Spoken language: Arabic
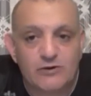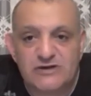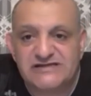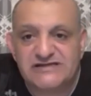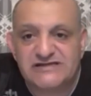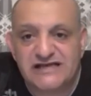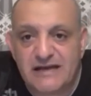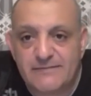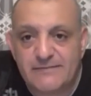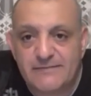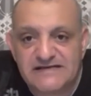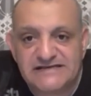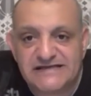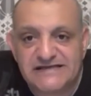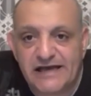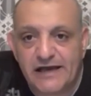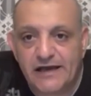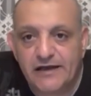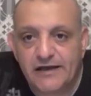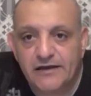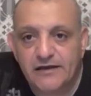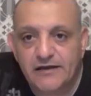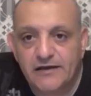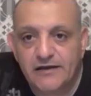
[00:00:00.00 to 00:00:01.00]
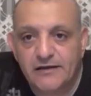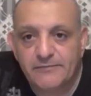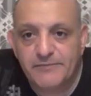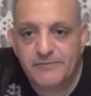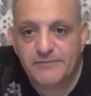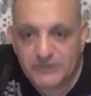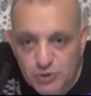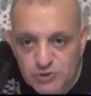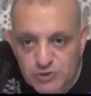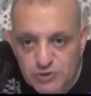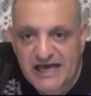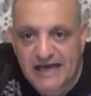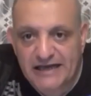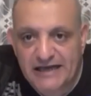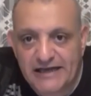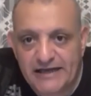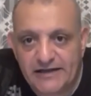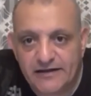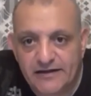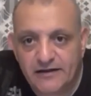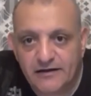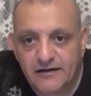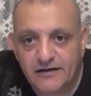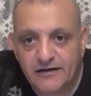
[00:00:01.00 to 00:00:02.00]
الوزير المسيحي بيدوس
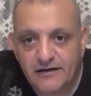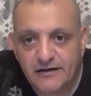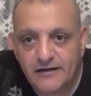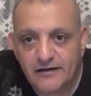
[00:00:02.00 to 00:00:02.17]
عليك